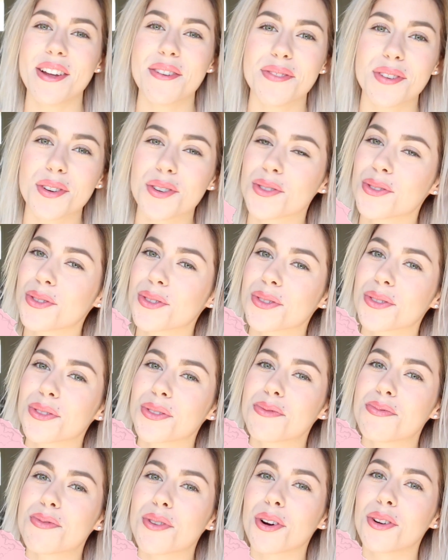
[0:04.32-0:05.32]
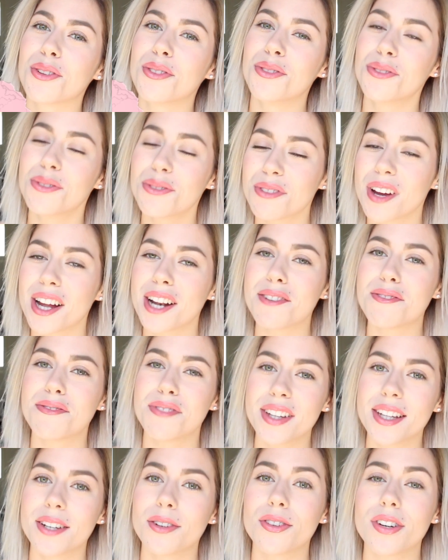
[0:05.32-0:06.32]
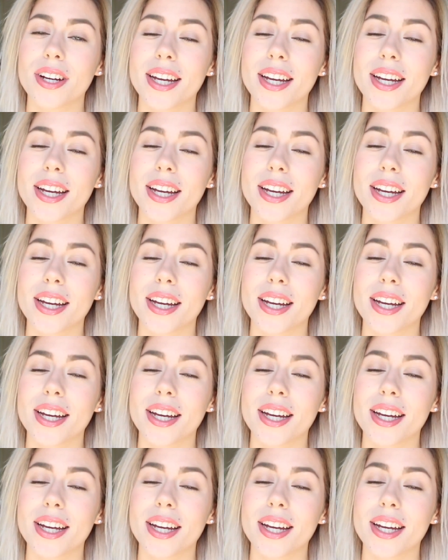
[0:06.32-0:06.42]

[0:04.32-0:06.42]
les filles, aujourd'hui on se retrouve pour une nouvelle vidéo.